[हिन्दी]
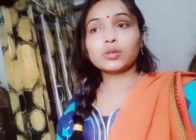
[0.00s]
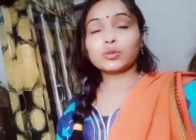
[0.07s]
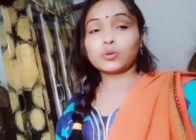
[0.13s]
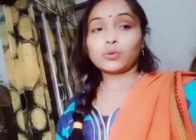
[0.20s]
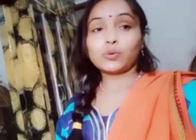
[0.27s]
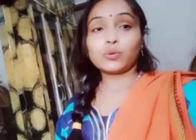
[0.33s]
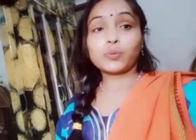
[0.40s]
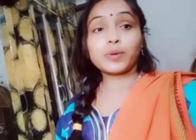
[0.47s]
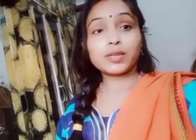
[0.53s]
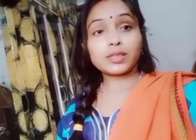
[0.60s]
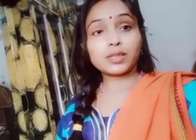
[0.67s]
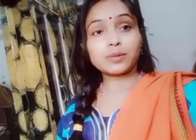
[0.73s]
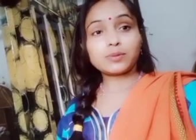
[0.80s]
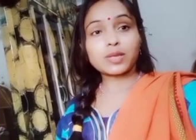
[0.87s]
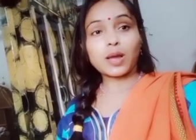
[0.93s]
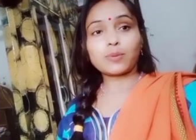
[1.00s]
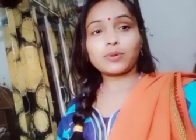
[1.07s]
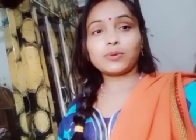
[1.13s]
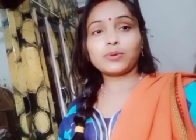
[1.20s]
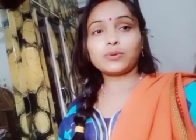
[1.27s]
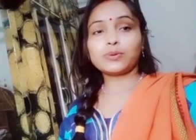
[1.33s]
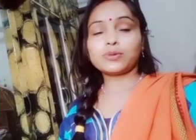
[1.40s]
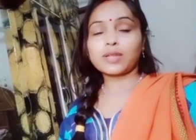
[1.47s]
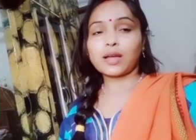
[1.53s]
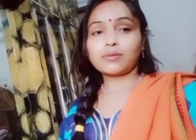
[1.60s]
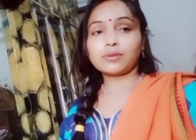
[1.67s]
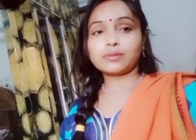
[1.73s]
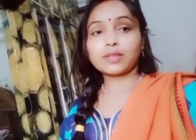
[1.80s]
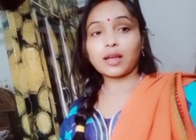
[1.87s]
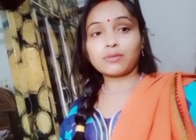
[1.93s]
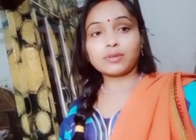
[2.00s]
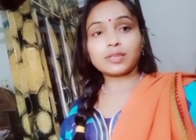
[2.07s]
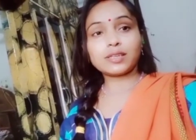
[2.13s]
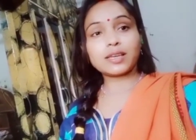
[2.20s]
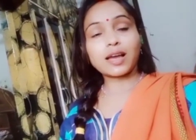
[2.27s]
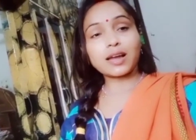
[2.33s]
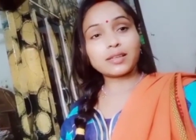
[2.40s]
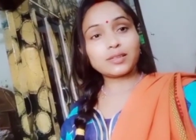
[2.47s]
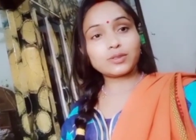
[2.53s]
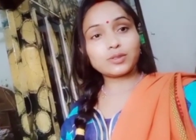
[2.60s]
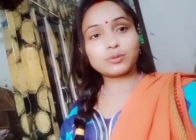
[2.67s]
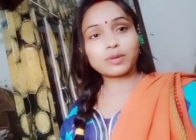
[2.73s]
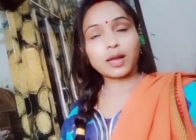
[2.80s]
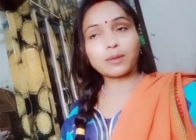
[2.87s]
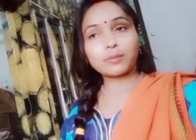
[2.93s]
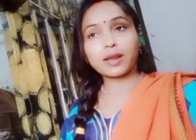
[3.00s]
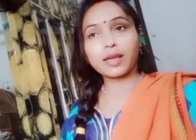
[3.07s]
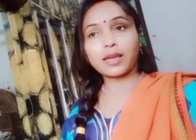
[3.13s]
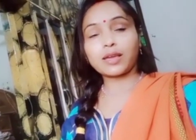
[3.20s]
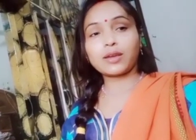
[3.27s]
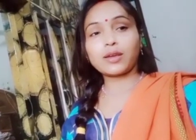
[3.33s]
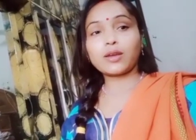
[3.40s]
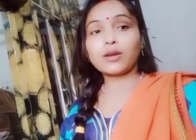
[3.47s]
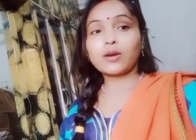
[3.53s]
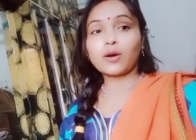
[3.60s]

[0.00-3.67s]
तो मेरी तरफ से आप लोगों को सावन सावन की हार्दिक शुभकामनाएँ